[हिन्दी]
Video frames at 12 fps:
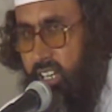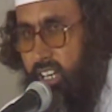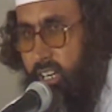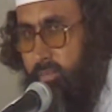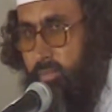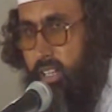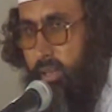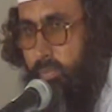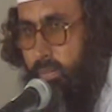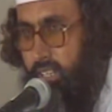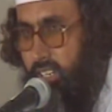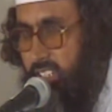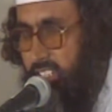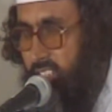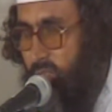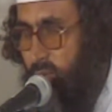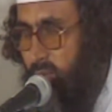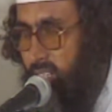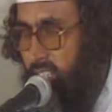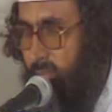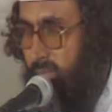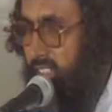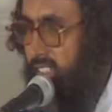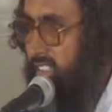हम अपने लिए दुआएं
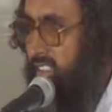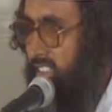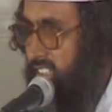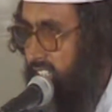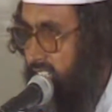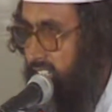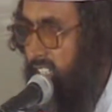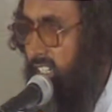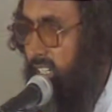भी करते हैं